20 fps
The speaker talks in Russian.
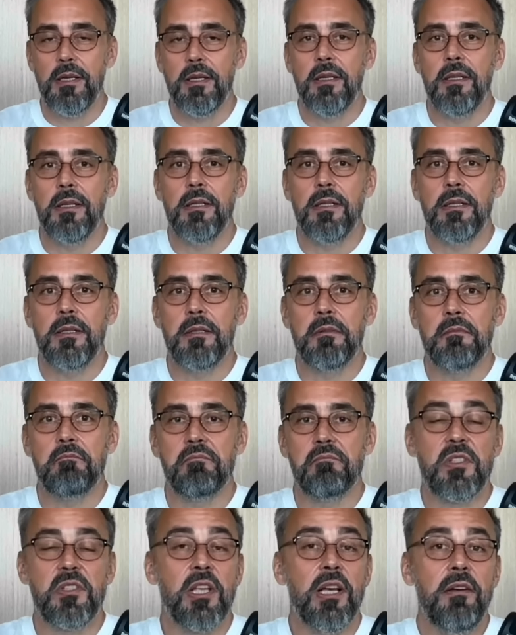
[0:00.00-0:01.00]
А,
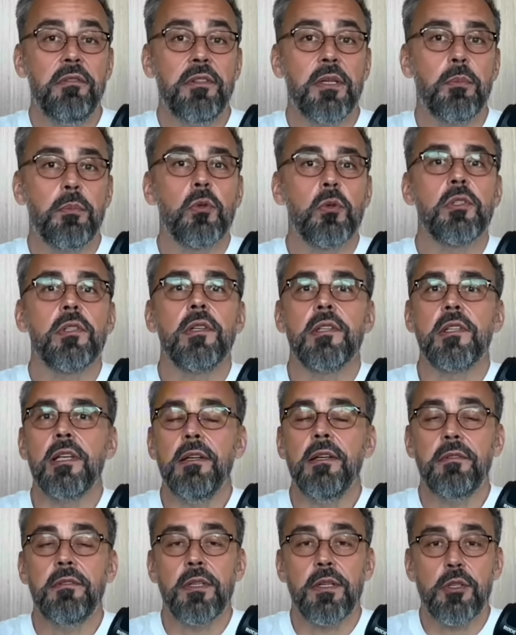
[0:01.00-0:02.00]
завтра,
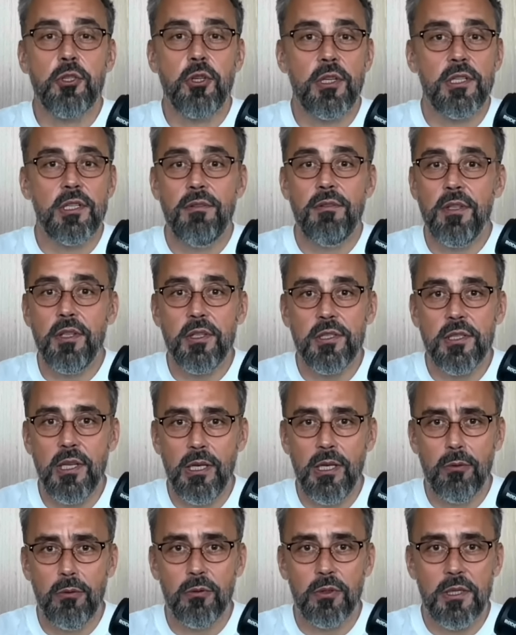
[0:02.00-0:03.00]
послезавтра, через две
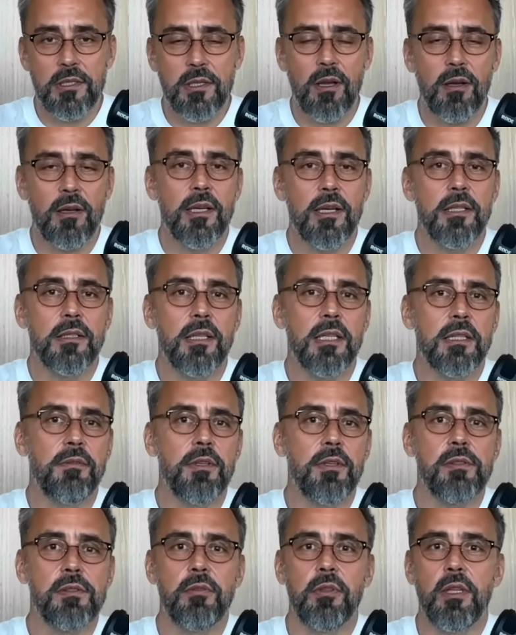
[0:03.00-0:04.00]
недели у нас какая-то
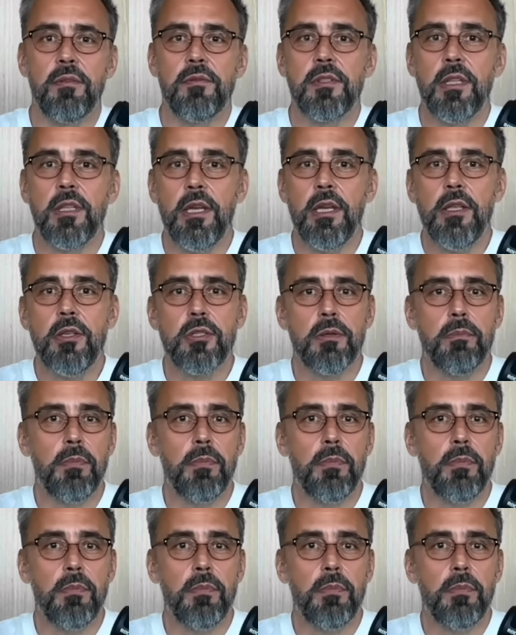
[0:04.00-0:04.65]
ответственная встреча,